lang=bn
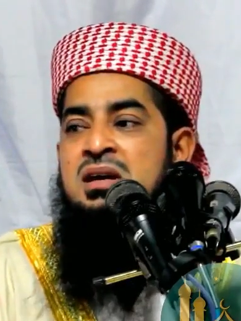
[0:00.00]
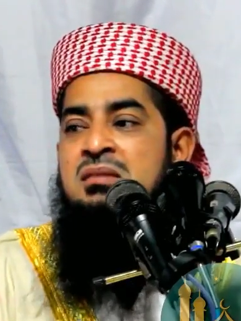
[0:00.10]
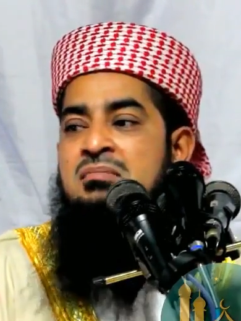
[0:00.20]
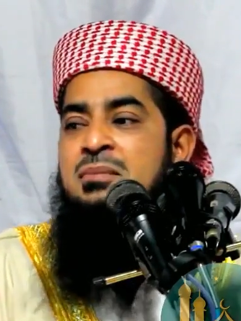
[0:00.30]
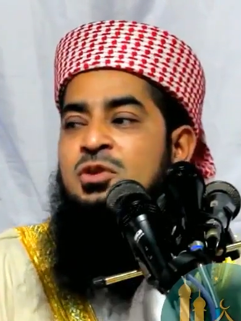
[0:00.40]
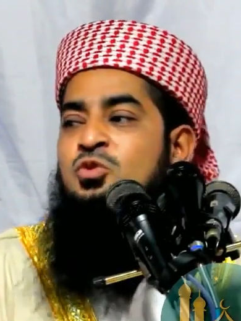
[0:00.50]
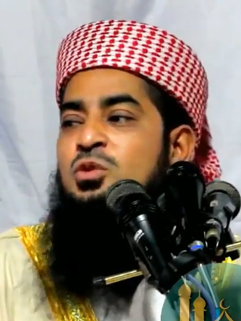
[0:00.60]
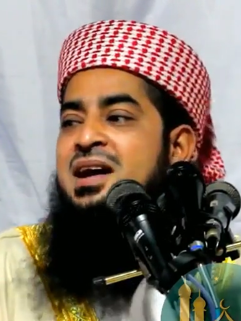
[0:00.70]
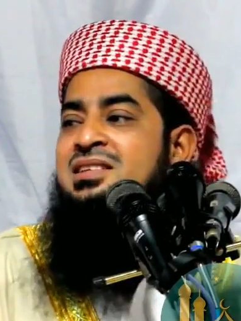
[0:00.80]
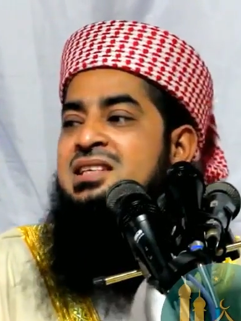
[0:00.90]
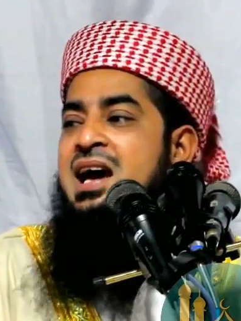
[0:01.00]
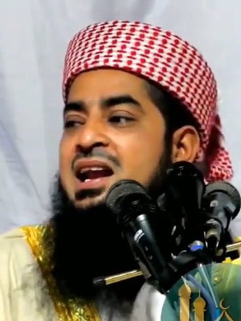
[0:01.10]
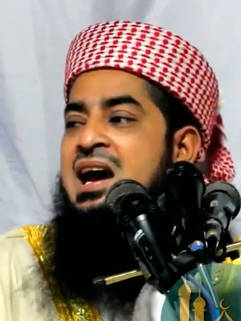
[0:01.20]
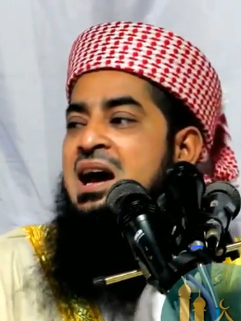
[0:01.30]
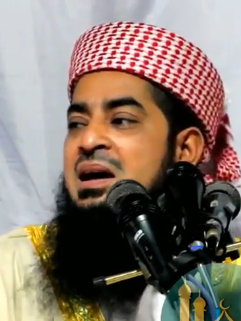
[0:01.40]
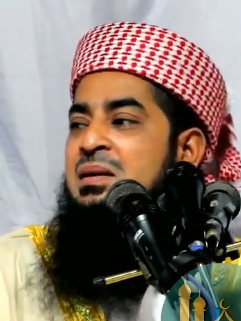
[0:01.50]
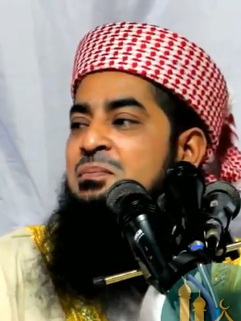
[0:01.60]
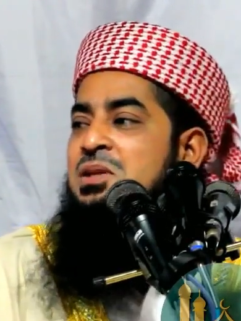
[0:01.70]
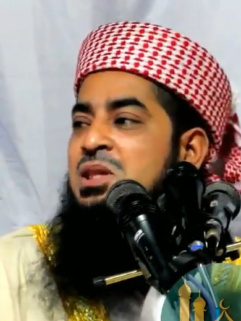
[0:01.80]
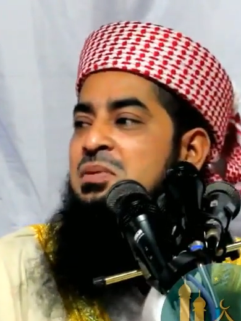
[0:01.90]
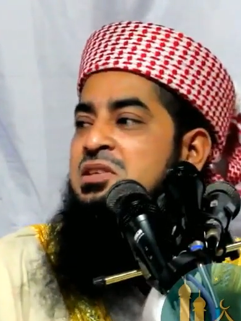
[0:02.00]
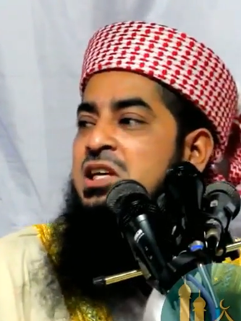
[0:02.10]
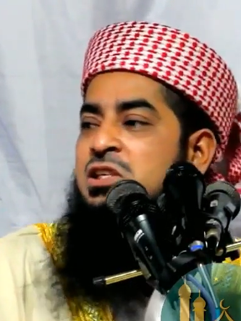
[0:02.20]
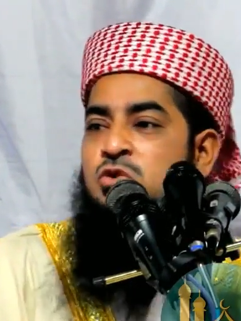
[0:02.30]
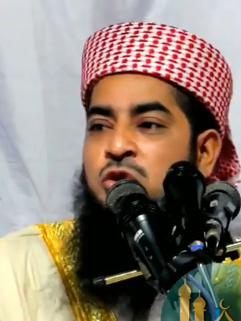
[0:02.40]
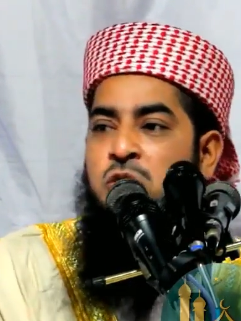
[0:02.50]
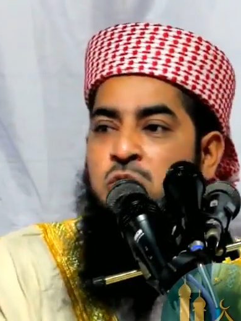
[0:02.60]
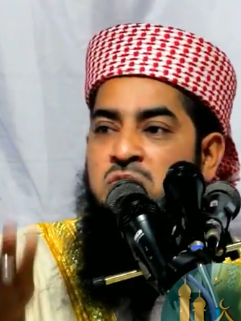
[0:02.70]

মামু তোমার চেহারা পৃথিবীর শ্রেষ্ঠ হিরু